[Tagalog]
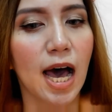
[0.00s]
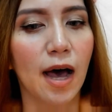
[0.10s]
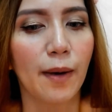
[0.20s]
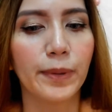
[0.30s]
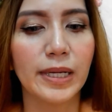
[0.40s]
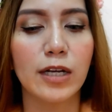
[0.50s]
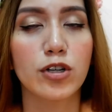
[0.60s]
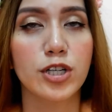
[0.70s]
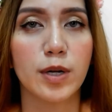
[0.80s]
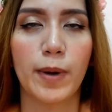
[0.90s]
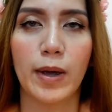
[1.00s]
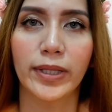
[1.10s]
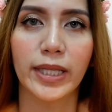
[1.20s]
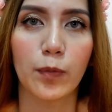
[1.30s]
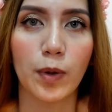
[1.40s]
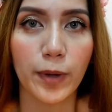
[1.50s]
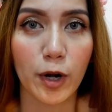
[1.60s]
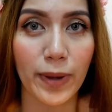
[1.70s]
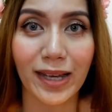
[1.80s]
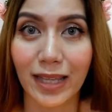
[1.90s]
um, binili ko siya ng buy one take one
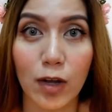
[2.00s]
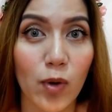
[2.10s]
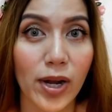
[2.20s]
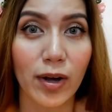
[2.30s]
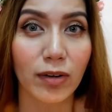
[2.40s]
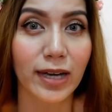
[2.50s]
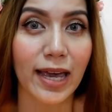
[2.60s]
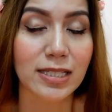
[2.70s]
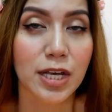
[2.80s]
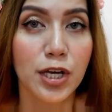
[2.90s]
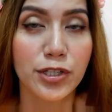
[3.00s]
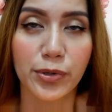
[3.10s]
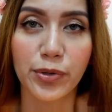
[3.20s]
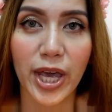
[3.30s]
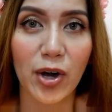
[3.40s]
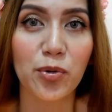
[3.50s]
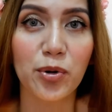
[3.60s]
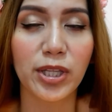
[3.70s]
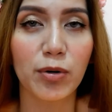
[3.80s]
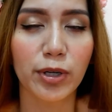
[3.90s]
pero may ka-take one ako guys. So yung ako
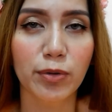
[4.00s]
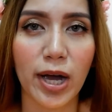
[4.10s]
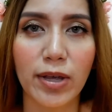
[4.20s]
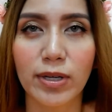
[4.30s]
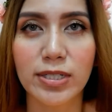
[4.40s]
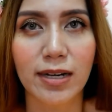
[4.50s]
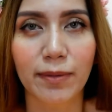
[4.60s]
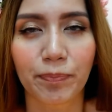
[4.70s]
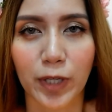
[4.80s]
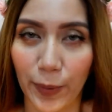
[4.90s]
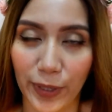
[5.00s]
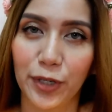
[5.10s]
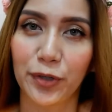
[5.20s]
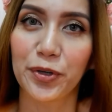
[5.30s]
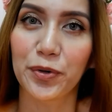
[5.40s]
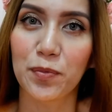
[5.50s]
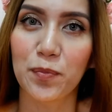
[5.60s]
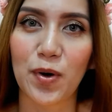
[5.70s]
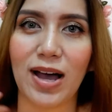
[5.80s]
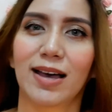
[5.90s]
hindi ko kinuha yung isang kapartner ko yung
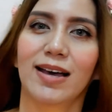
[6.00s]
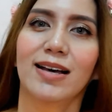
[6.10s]
kumuha.